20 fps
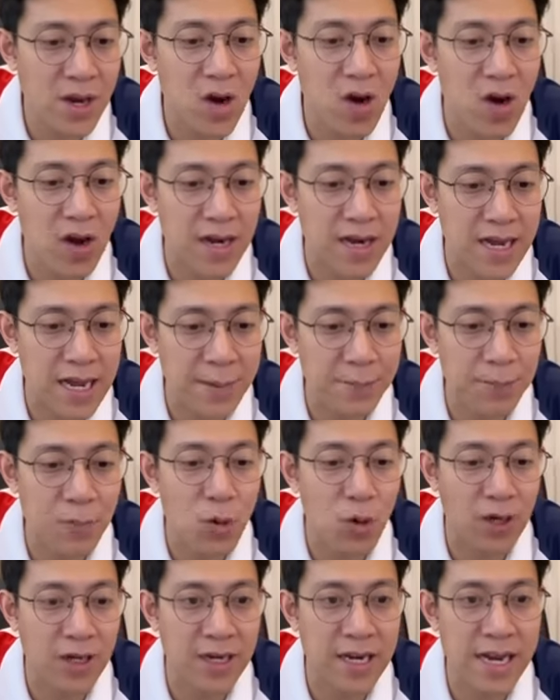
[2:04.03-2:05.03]
ก่อนนะครับ
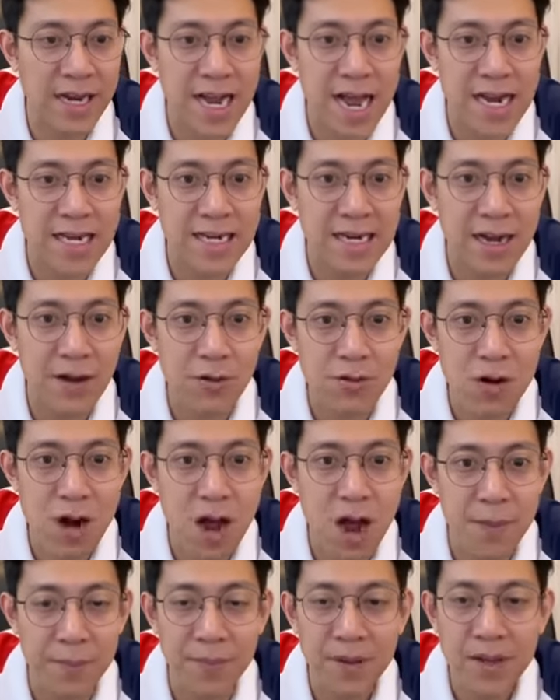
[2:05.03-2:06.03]
กฎในการเข้าร
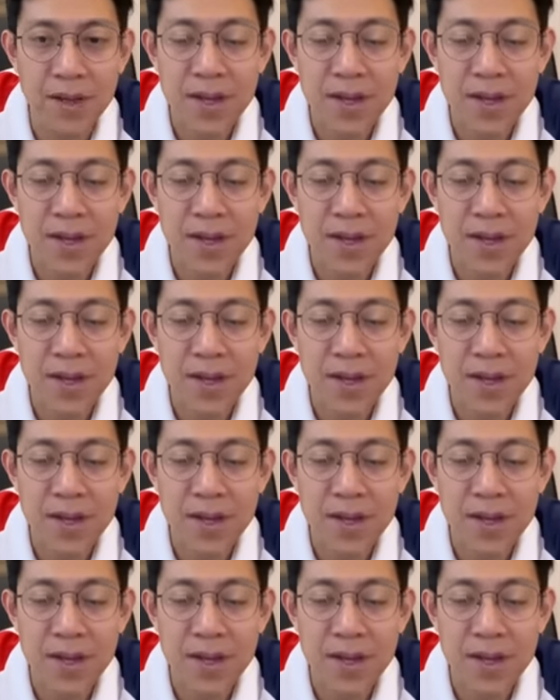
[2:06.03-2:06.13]
อบ